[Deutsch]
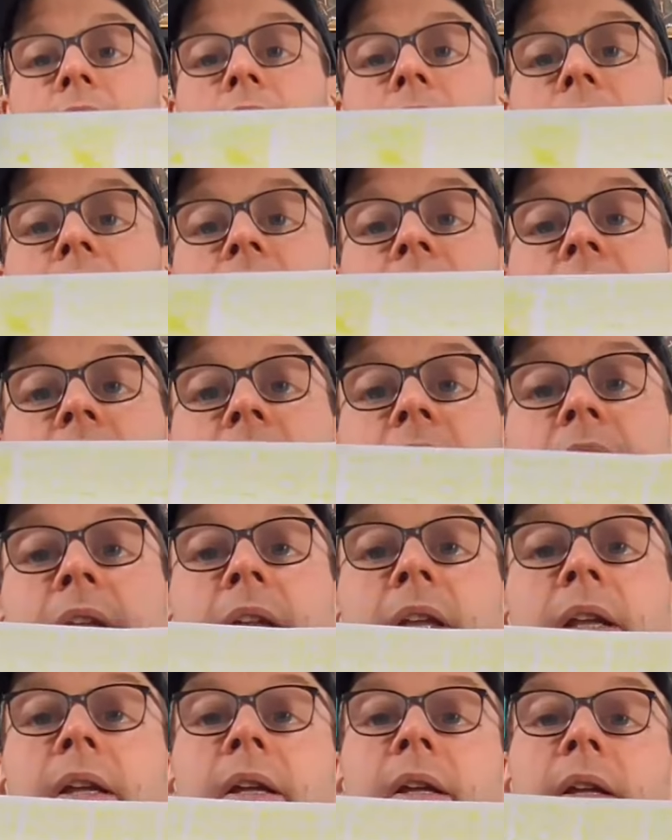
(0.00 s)
Ne, wahrscheinlich
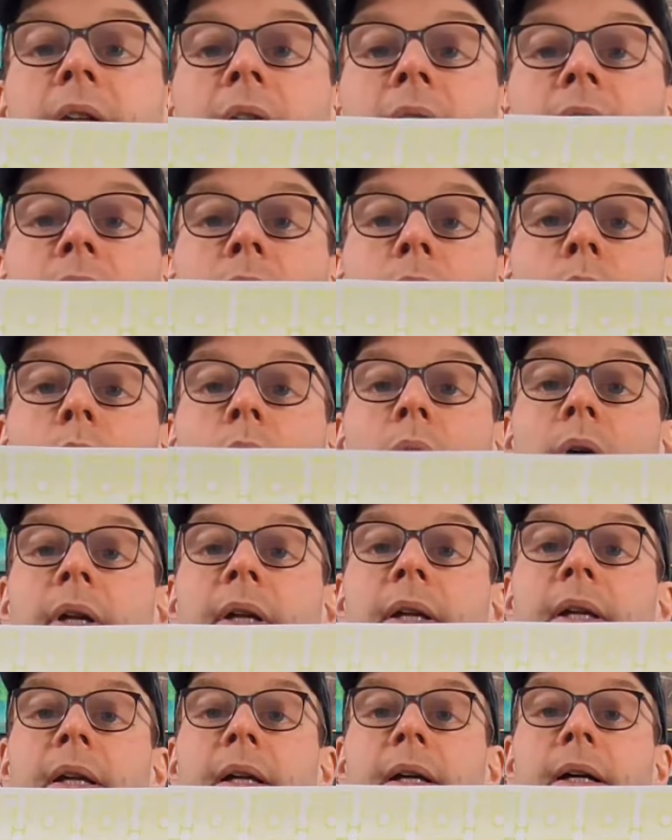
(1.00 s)
nicht. So.
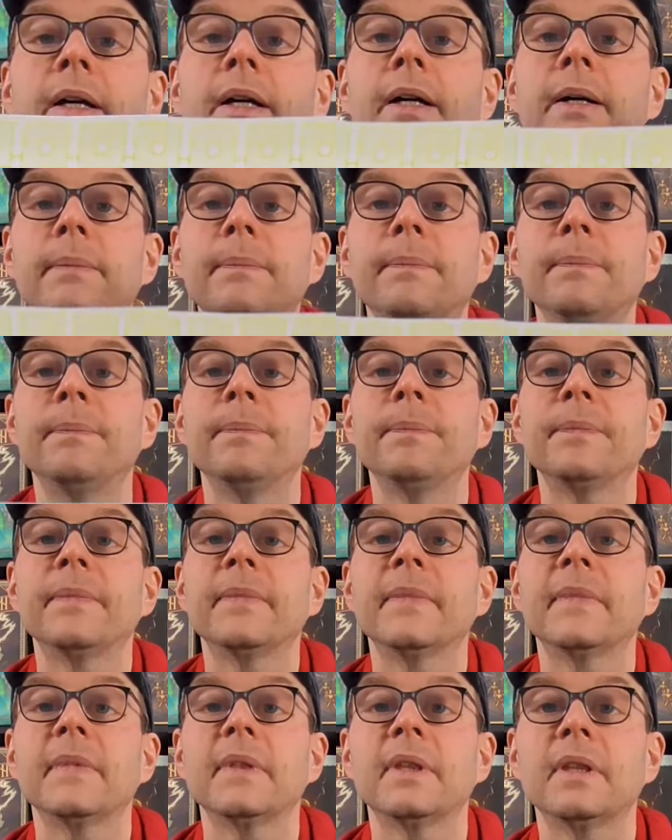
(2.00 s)

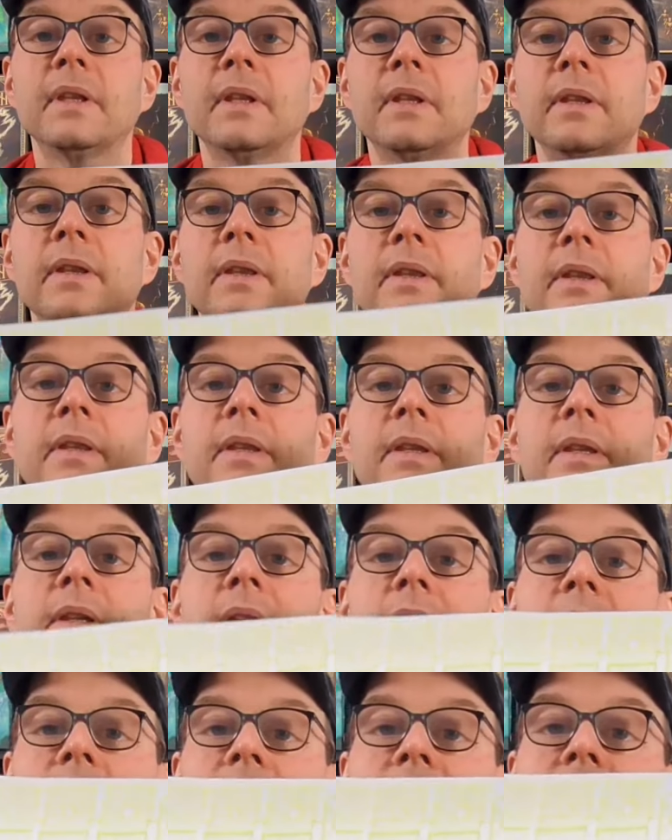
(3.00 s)
Ähm,
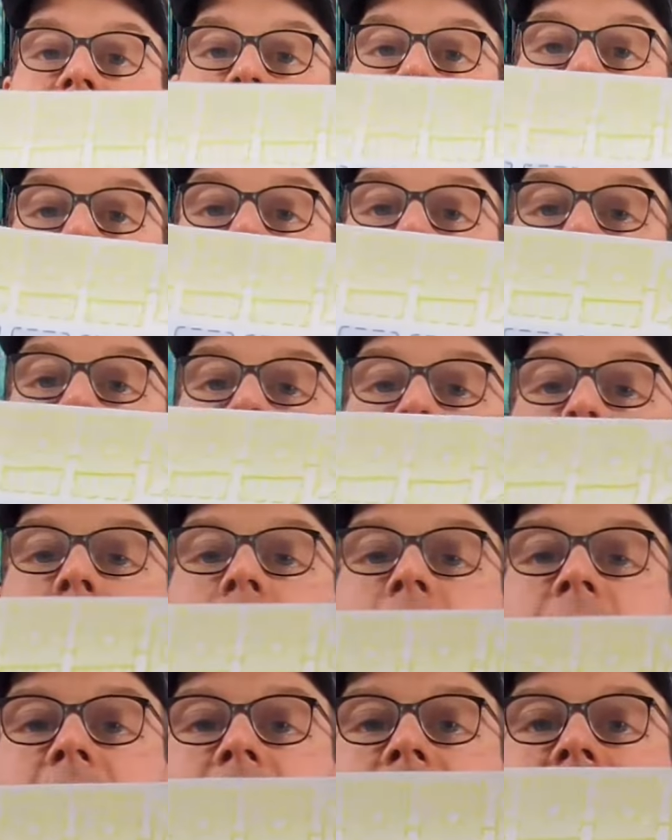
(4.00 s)
ja, das ist natürlich
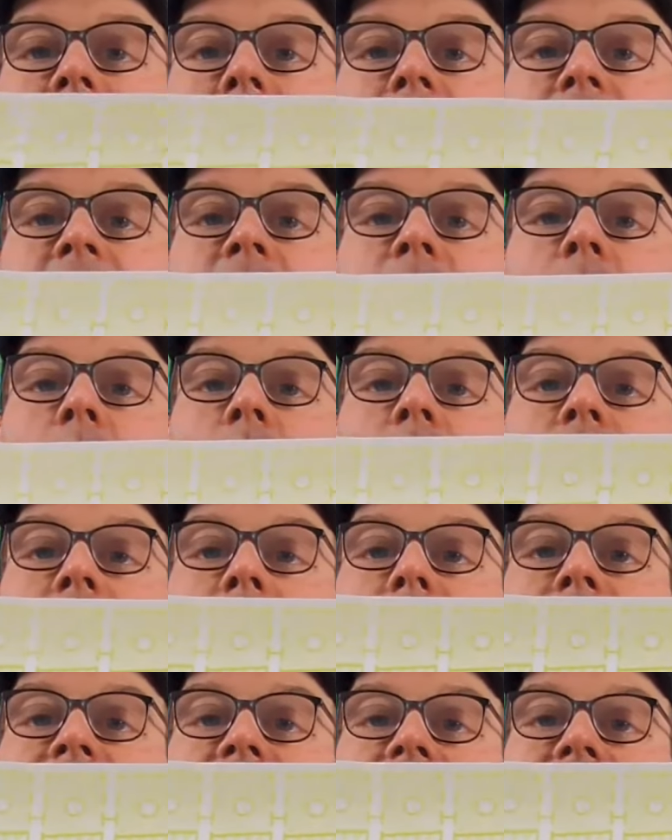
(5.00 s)
ohne Sidecam ein bisschen doof,
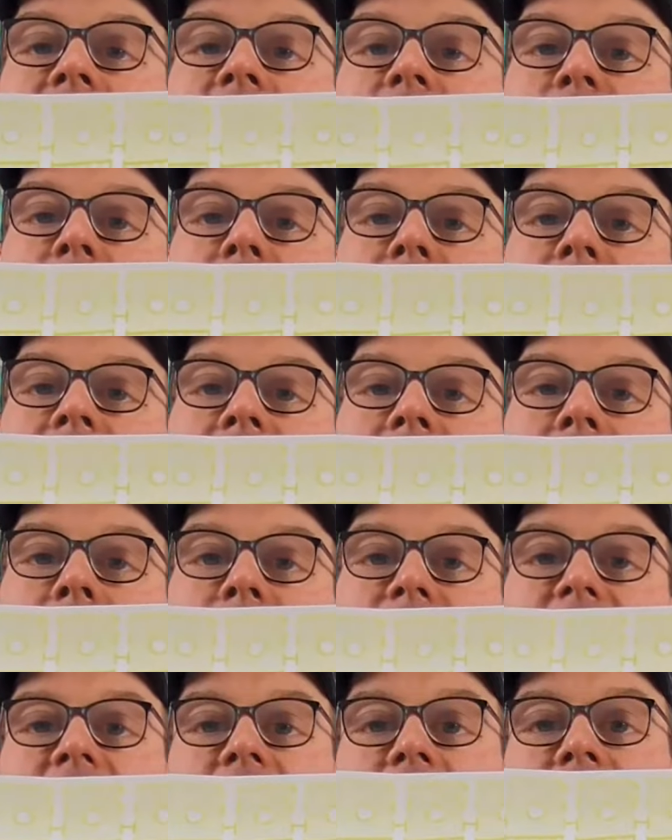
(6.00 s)
aber das ist der Spielplan.
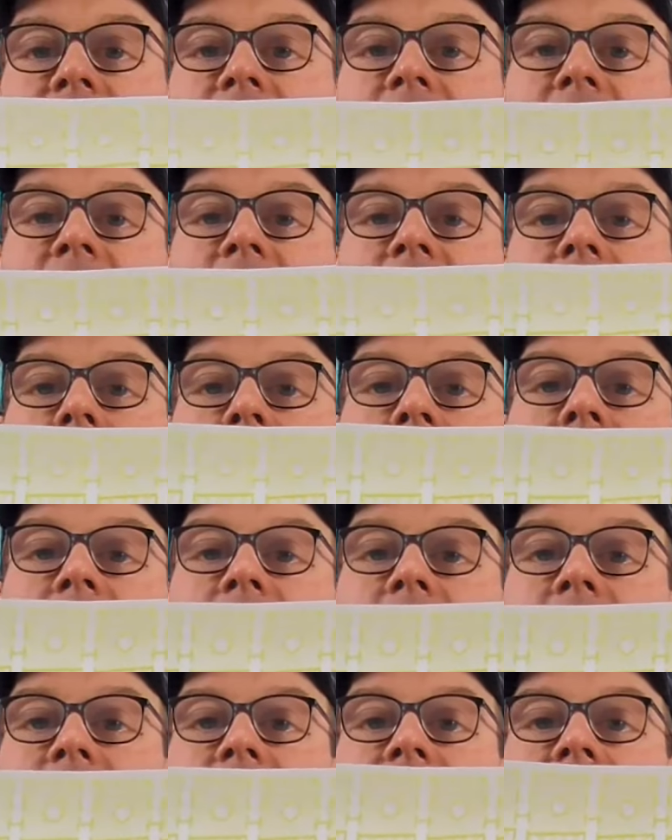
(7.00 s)
Wir sehen hier auf
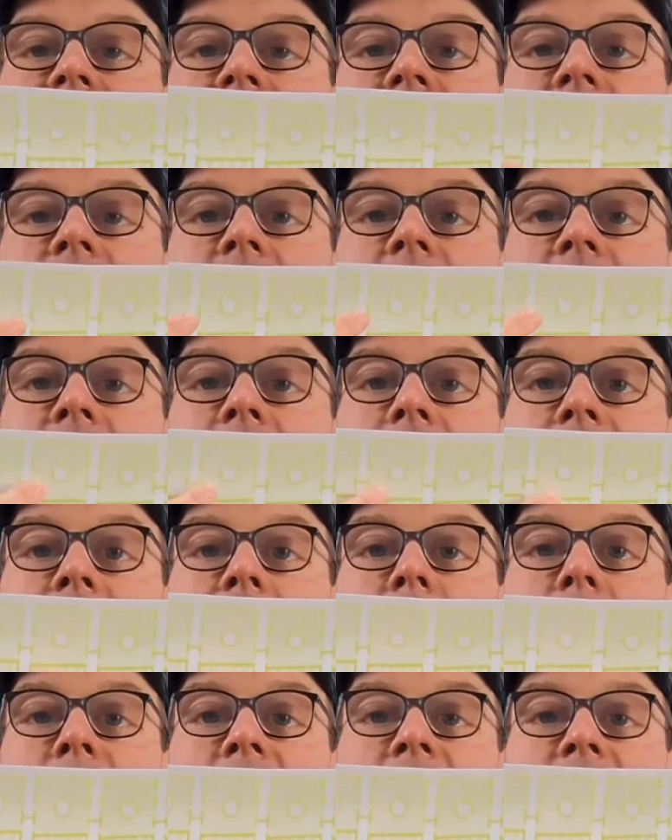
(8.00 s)
dieser Seite
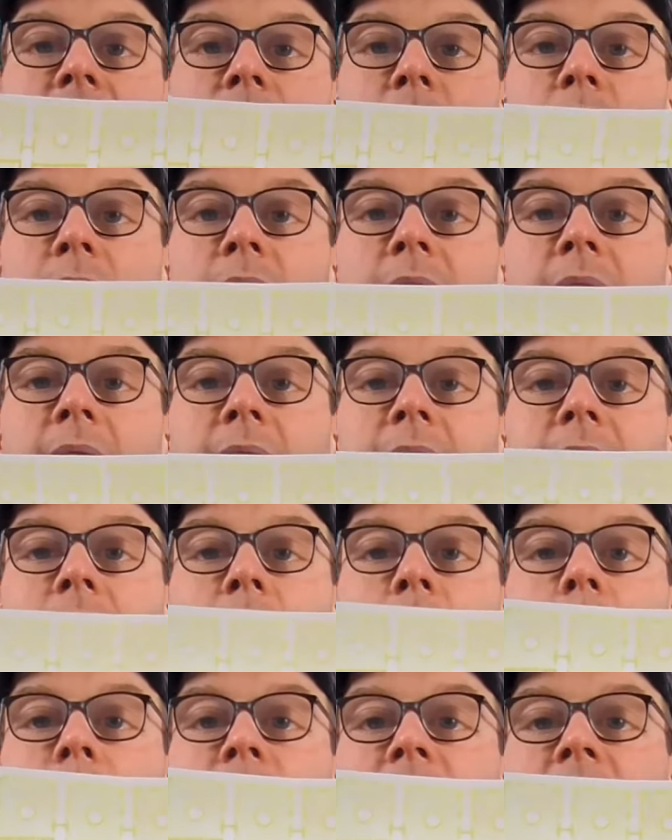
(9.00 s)
eine Marktauslage, da
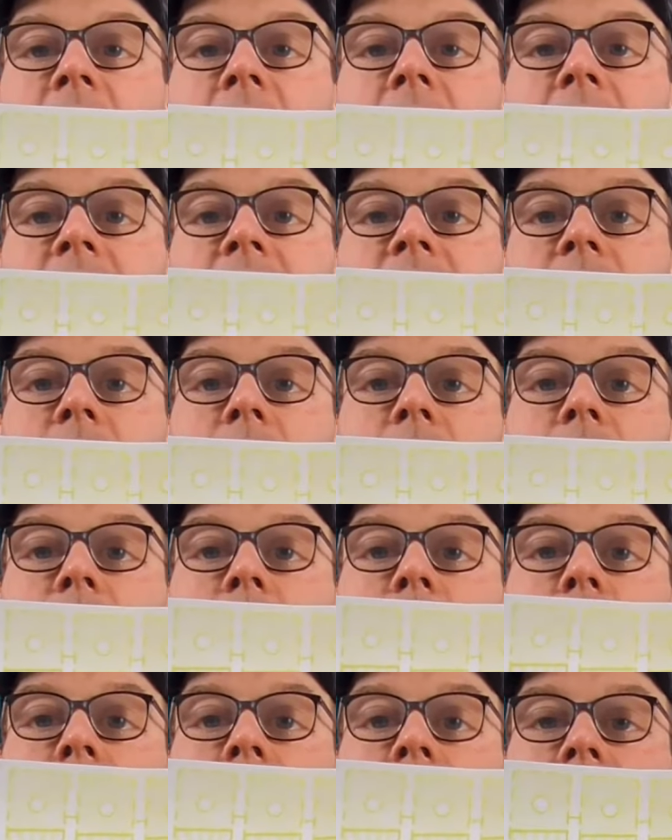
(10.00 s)
kommen gleich, äh,
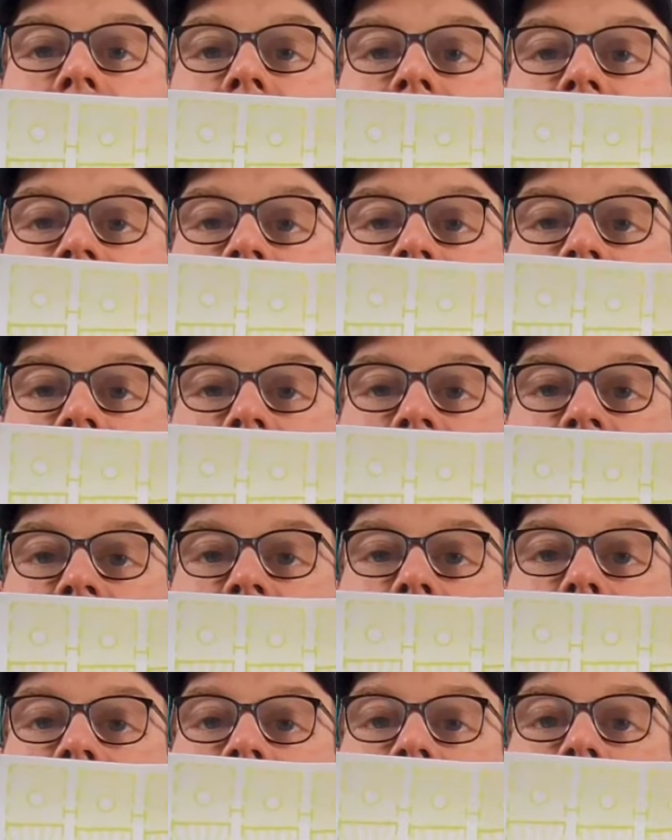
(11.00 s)
würden dann gleich
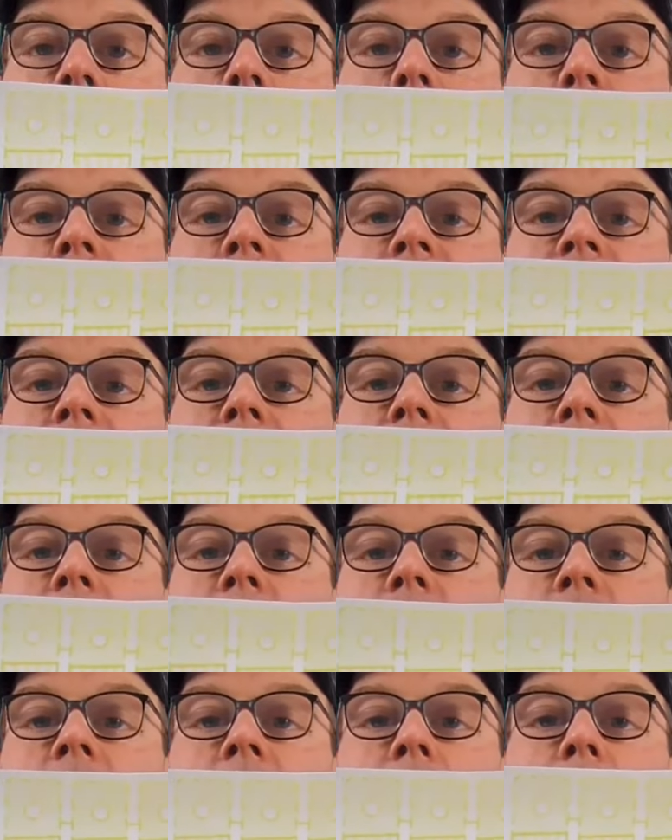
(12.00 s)
Kartenstapeln kommen und hier wird so
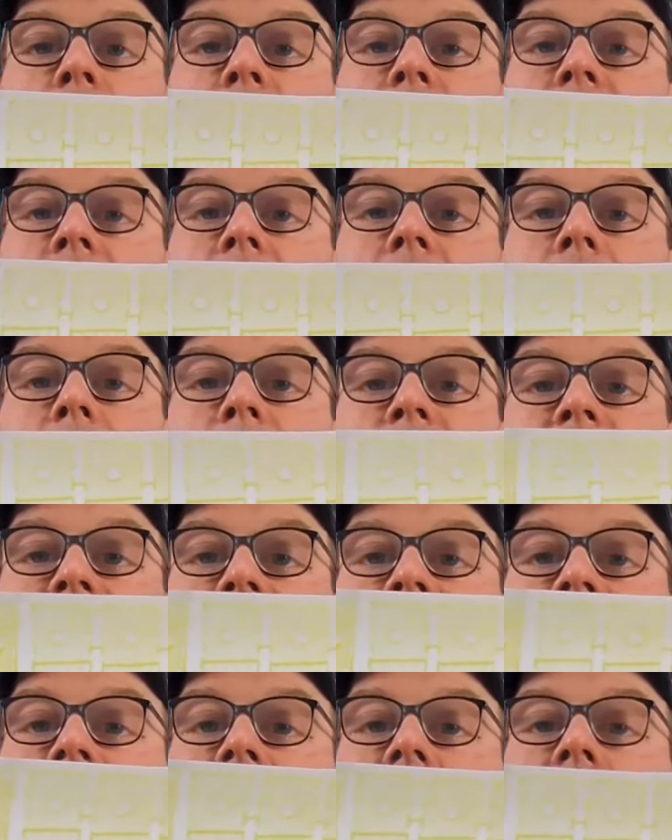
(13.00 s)
eine Auslage
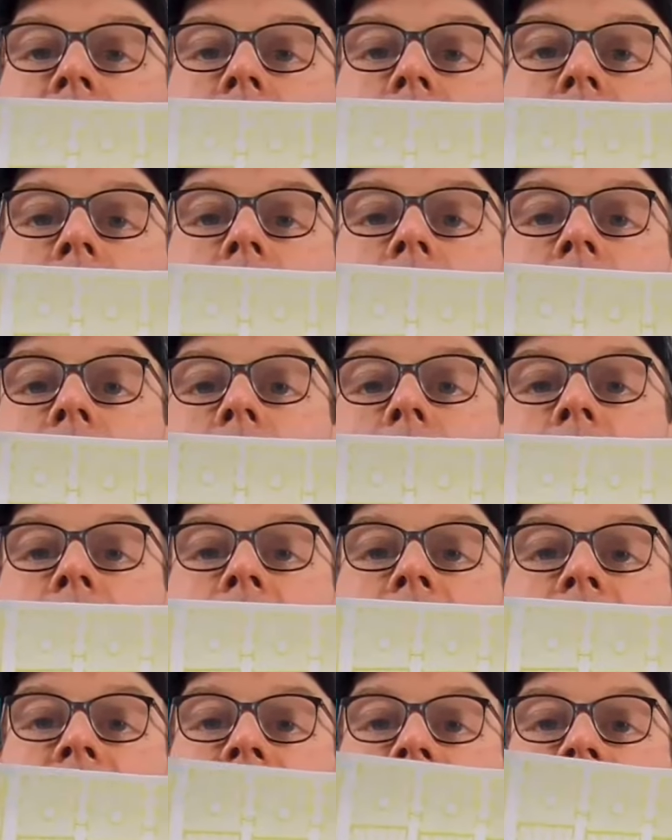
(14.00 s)
passieren von
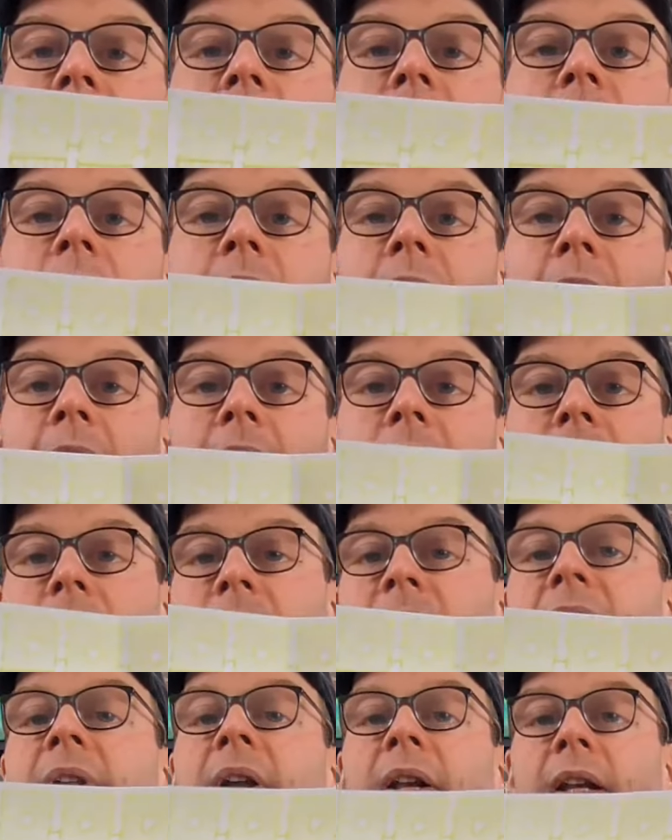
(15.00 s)
einzelnen Karten.
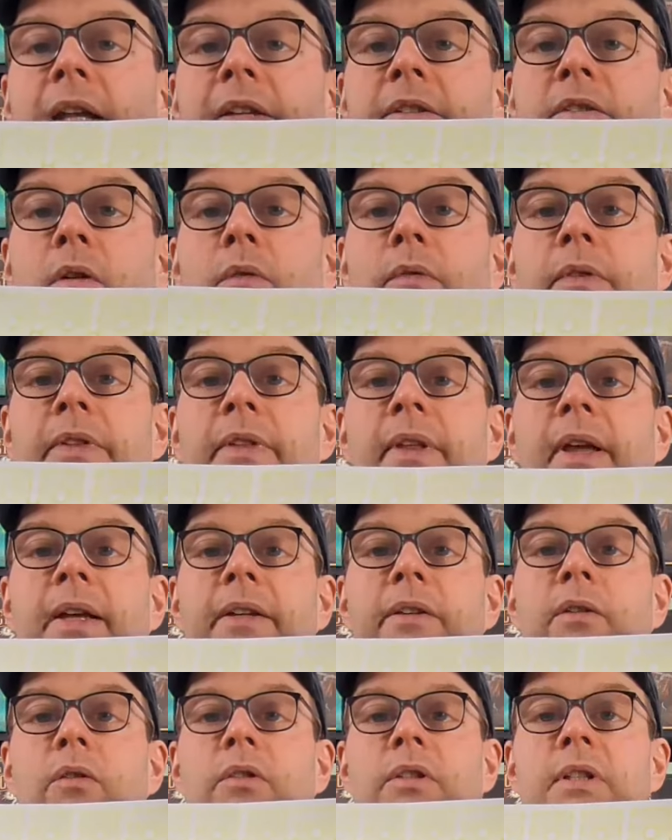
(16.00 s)
Was da gleich drauf ist, sage
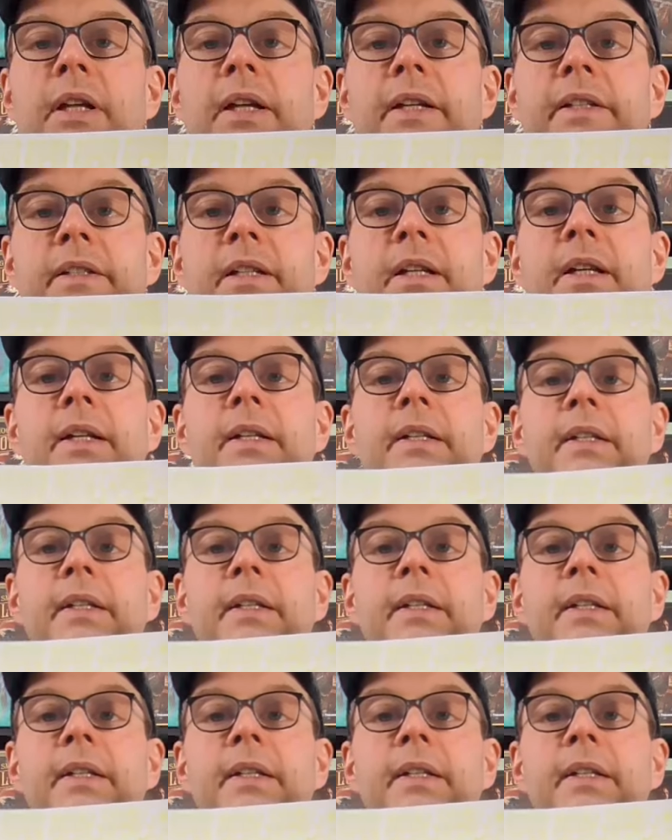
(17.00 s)
ich euch gleich.